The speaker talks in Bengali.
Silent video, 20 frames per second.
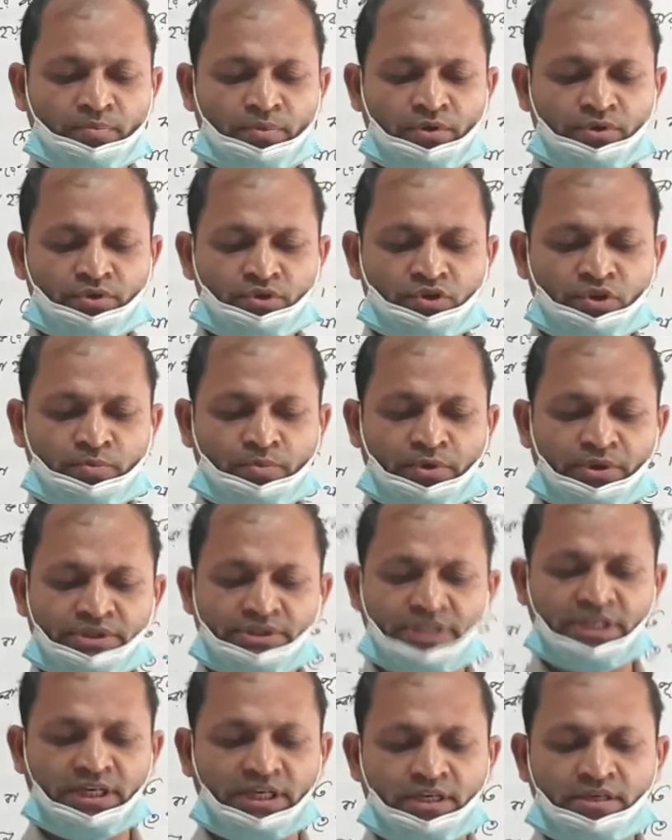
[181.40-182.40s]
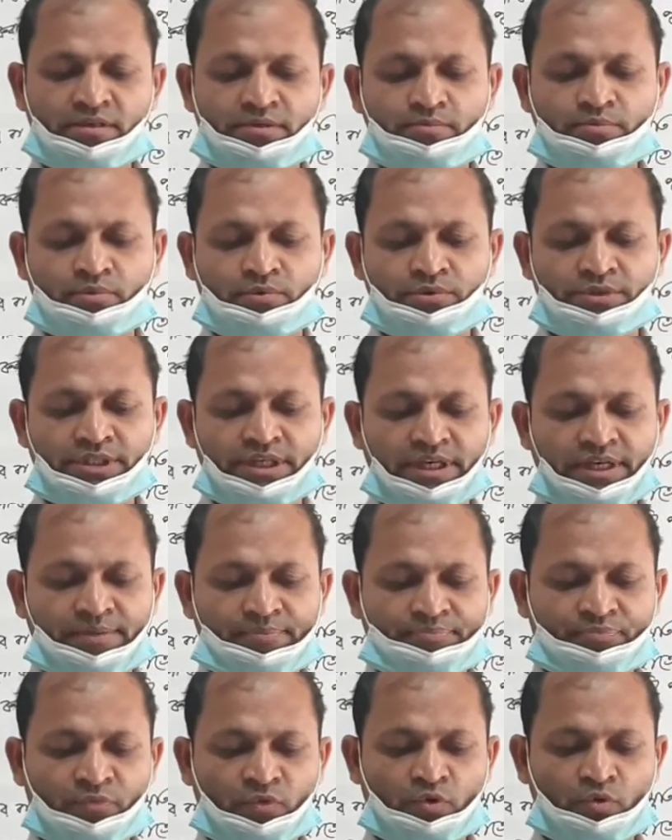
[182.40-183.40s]
পঞ্চপচার পূজা
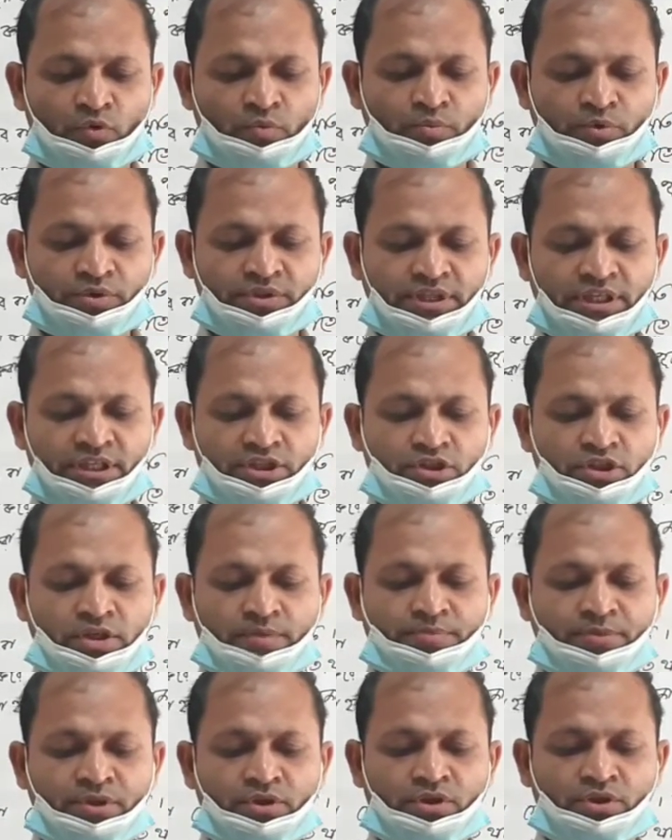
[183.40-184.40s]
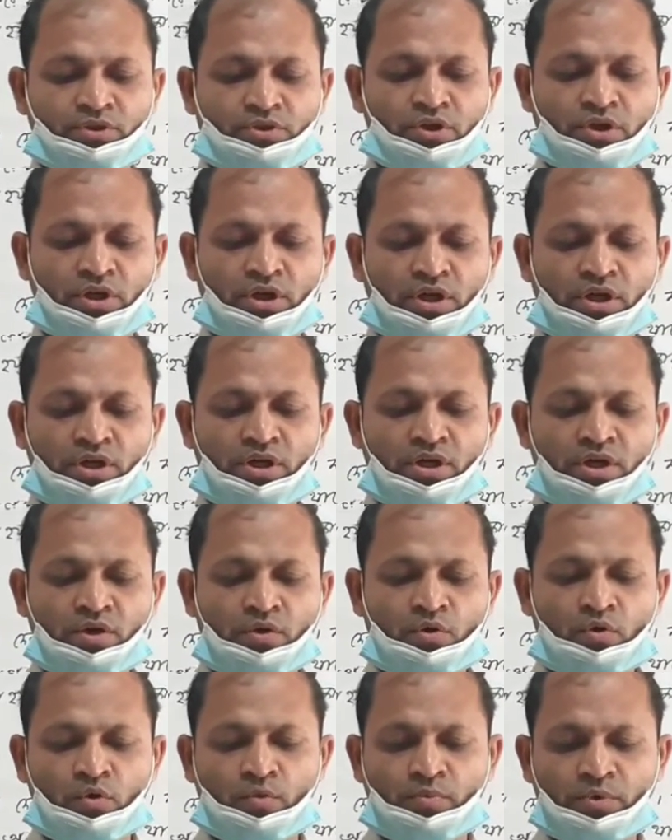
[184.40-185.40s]
উপচার শব্দের অর্থ
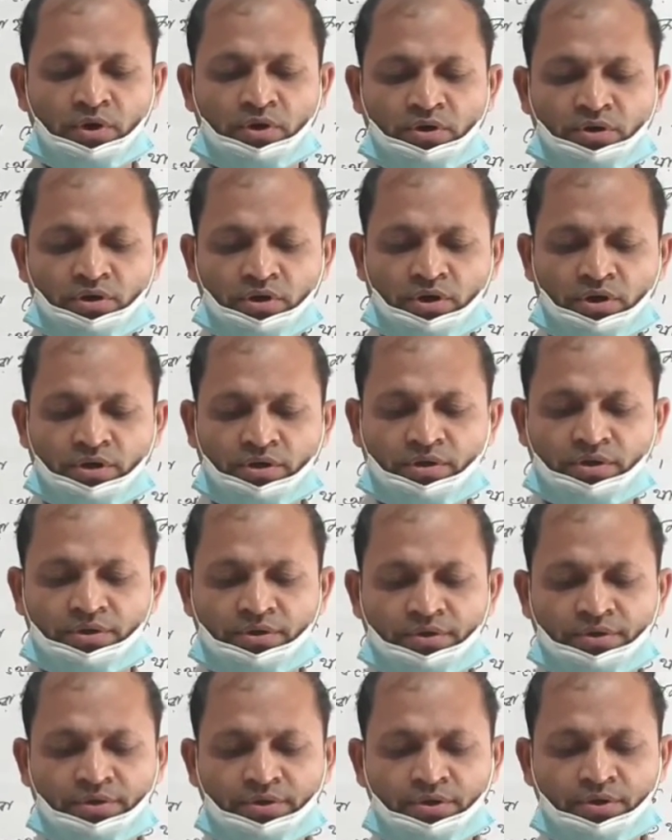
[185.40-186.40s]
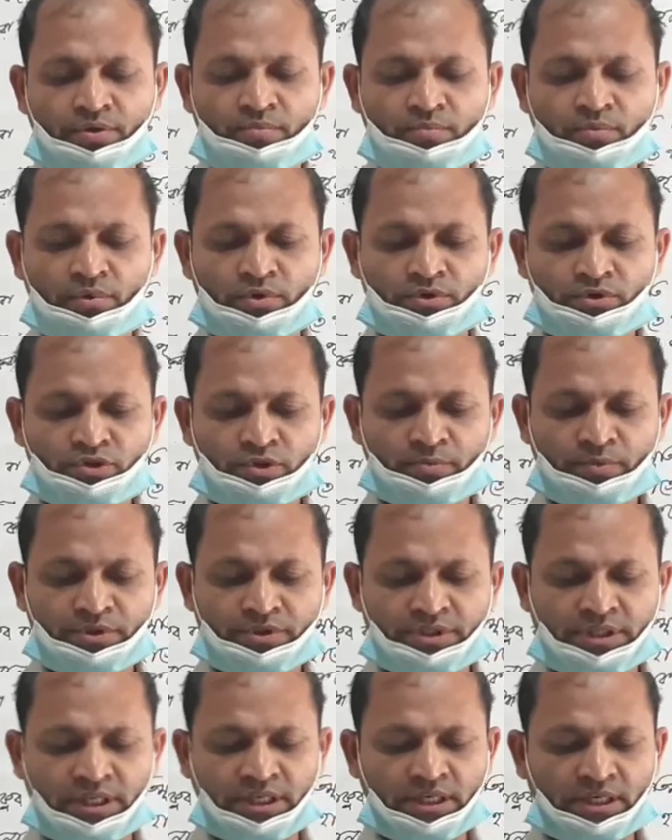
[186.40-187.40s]
উপকরণ
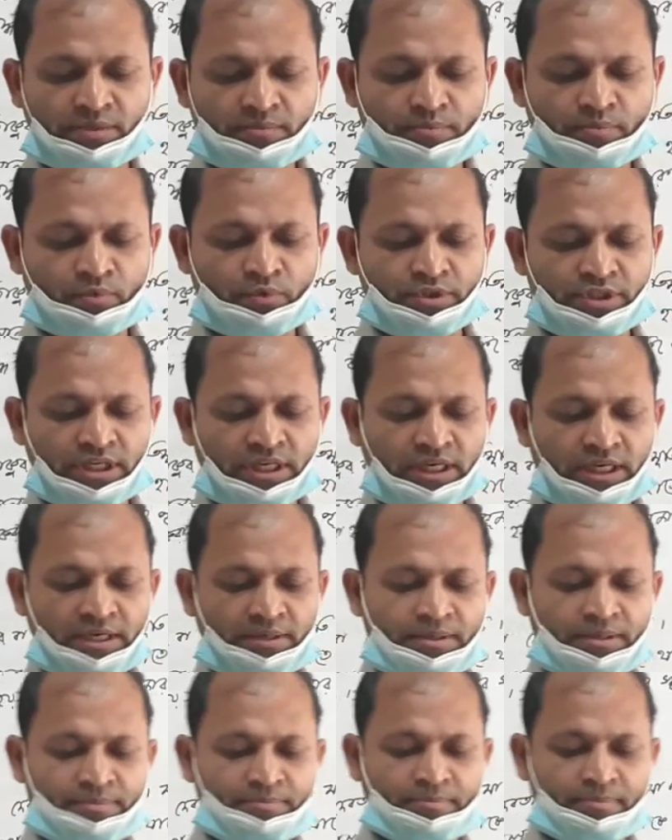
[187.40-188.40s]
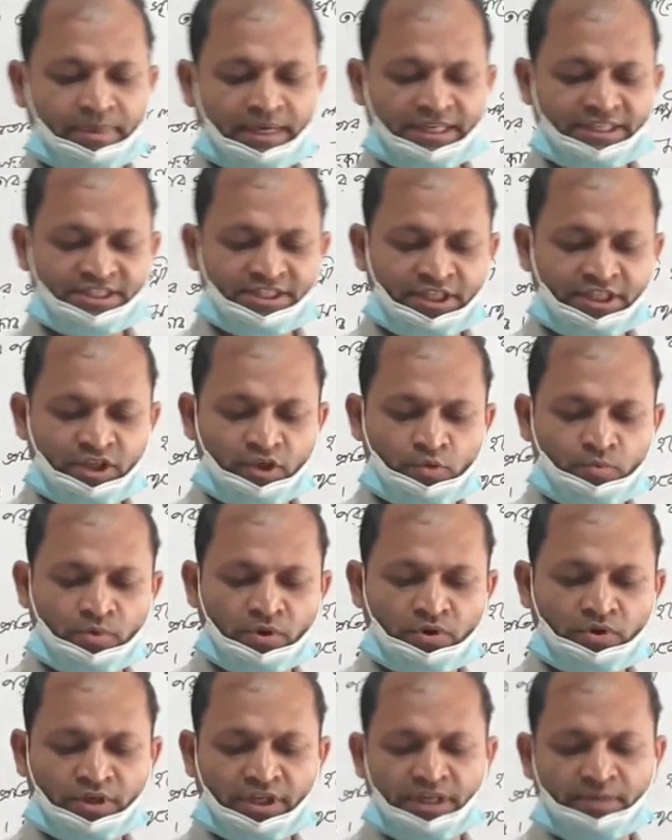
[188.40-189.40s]
পঞ্চপ্রচার পূজা পাঁচটি
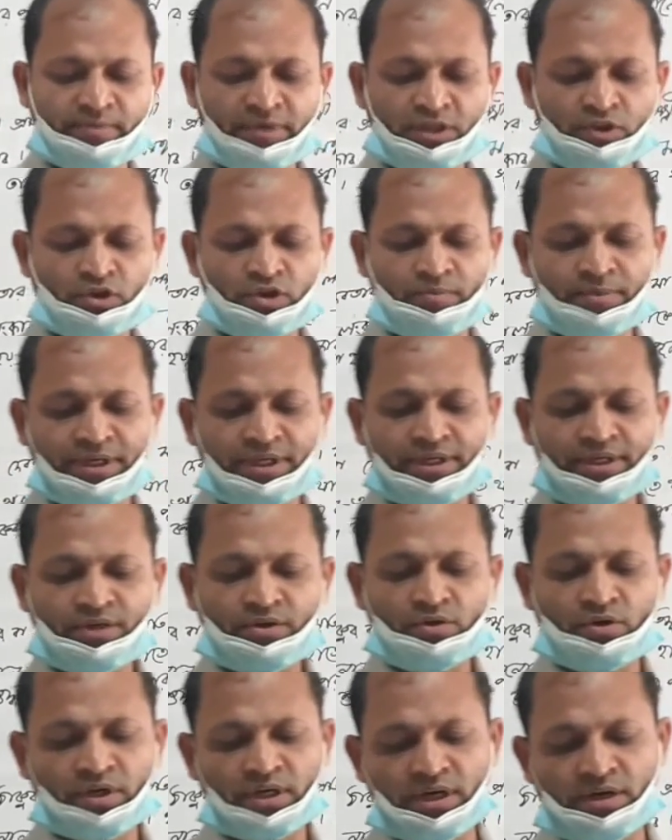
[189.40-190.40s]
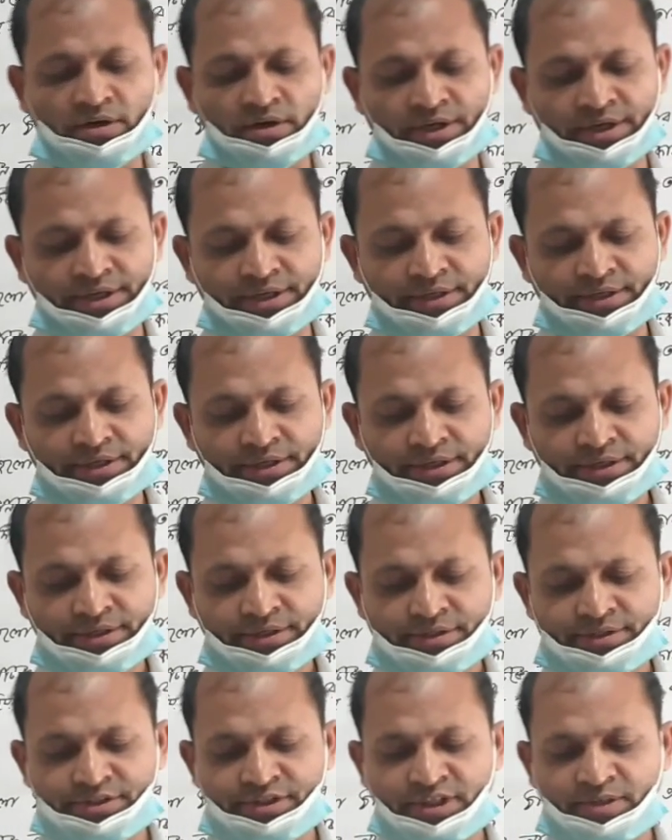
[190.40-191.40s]
উপকরণের মাধ্যমে করা হয়
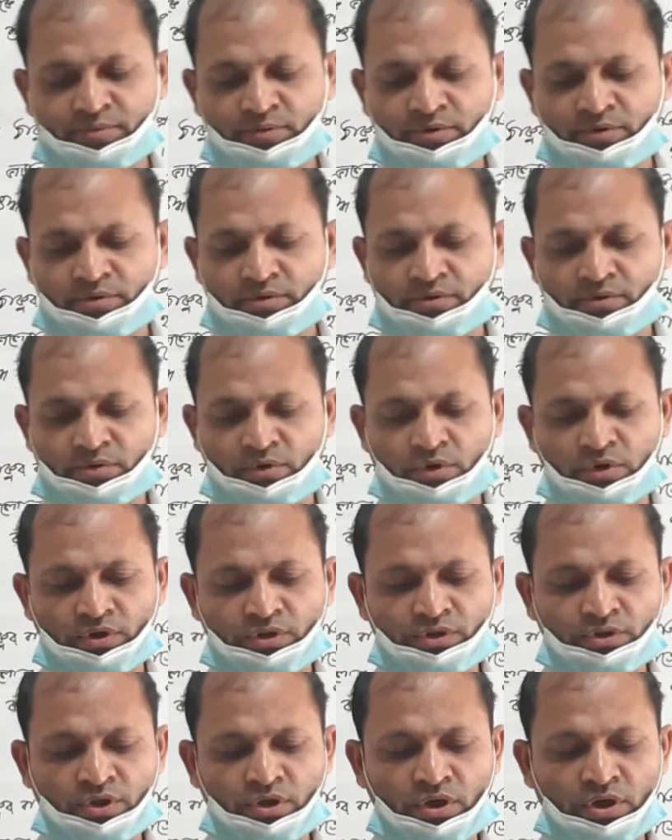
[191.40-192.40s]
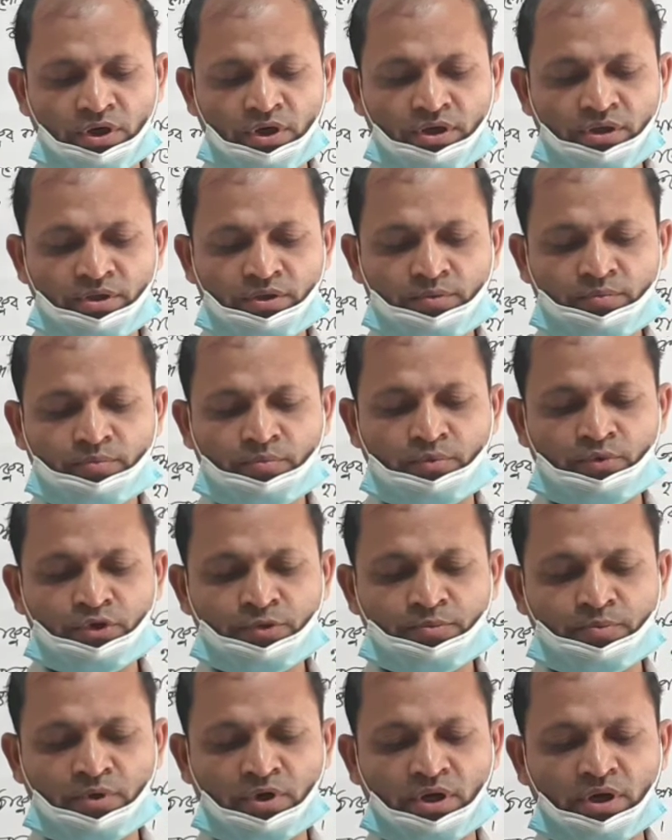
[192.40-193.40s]
যেমন গন্ধ
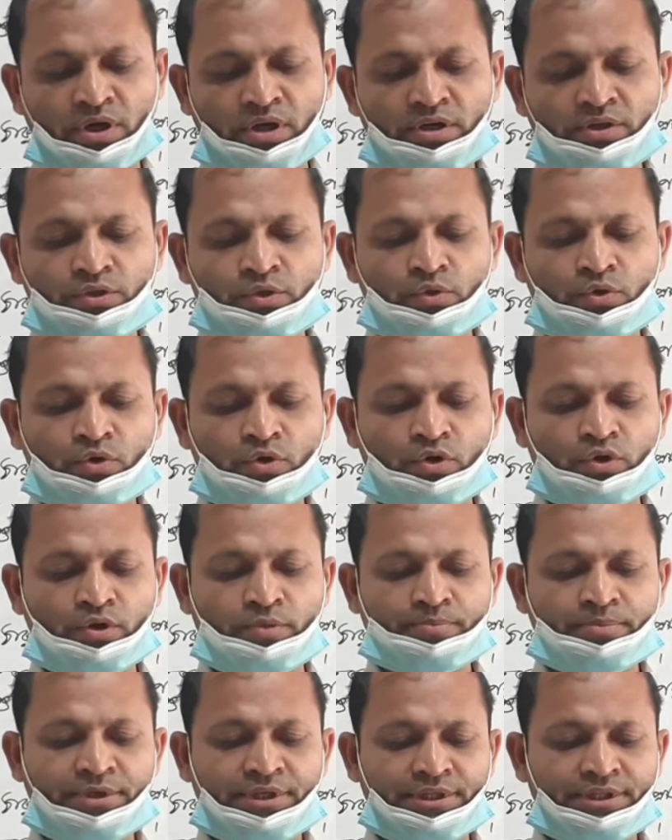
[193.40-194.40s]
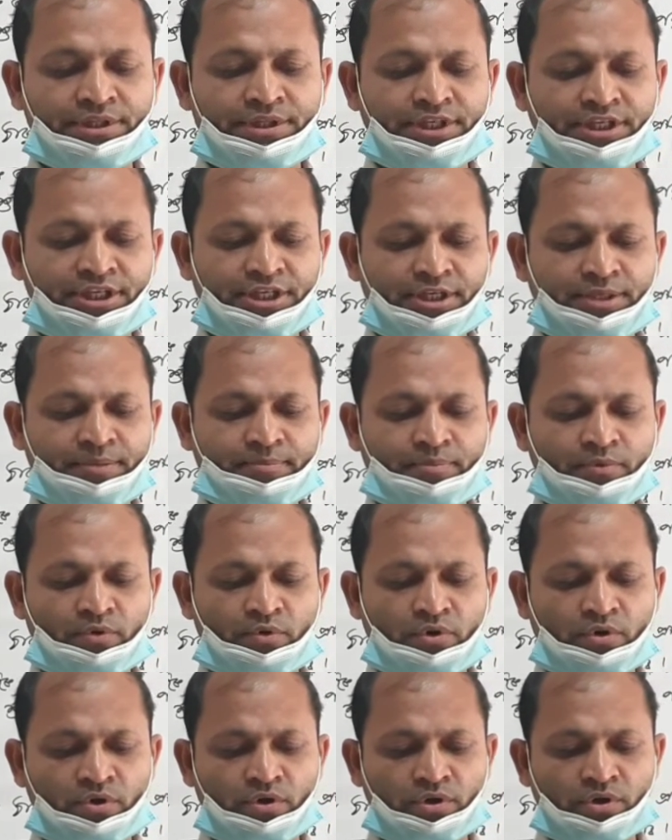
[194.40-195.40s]
পুষ্প ধূপ দ্বীপ
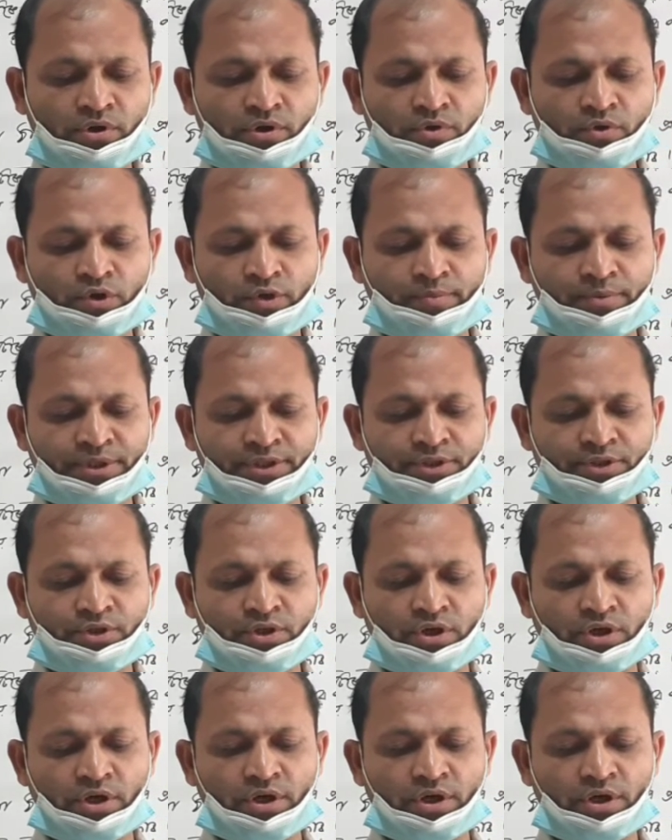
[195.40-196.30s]
ও নৈবেদ্য